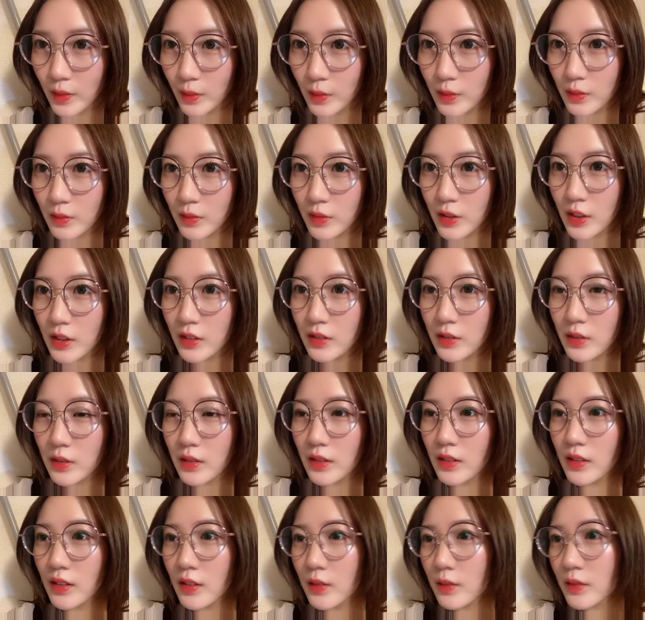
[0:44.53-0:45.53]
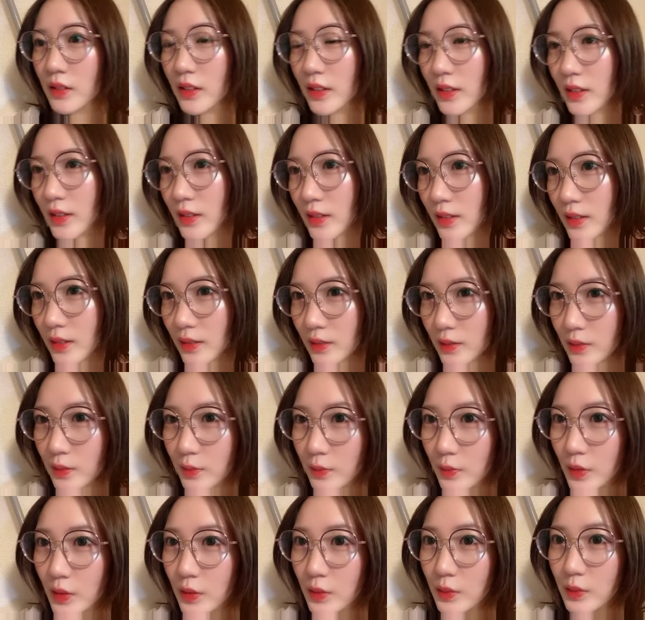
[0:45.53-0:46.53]
コンタクトが乾いてたこん
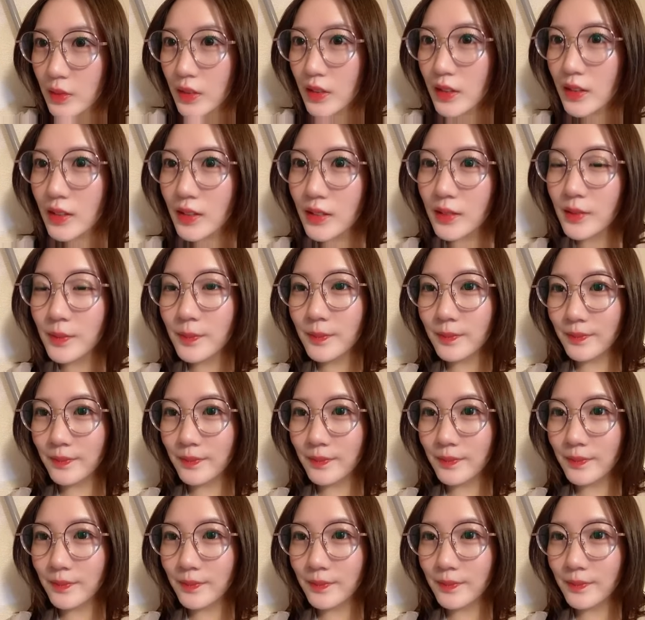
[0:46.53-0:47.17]
ばんは